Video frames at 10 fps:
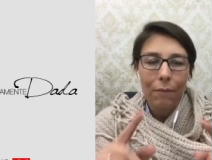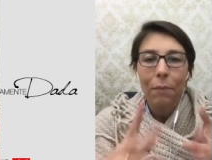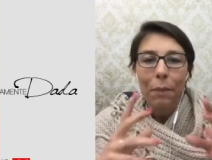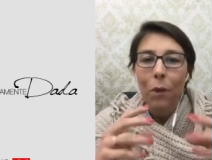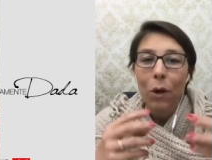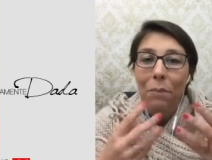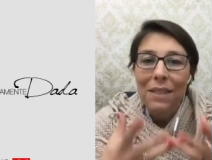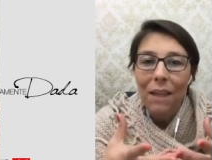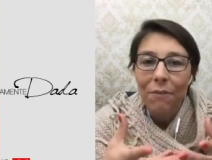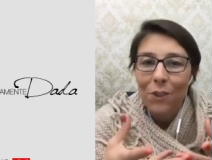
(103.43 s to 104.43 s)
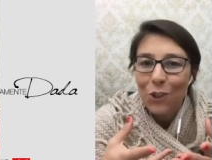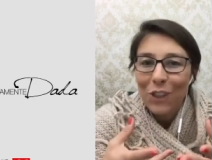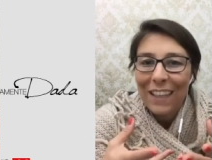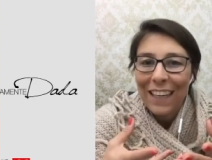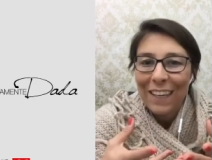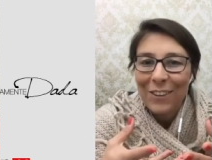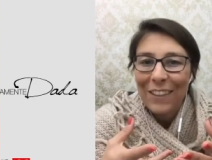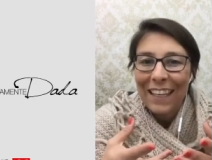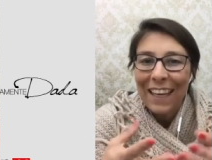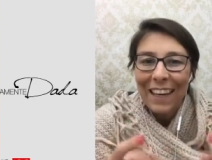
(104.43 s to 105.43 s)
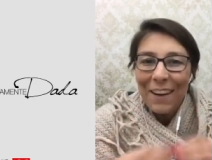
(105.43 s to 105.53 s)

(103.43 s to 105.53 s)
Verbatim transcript: Vabbè, ma ora mi stai facendo andare oltre.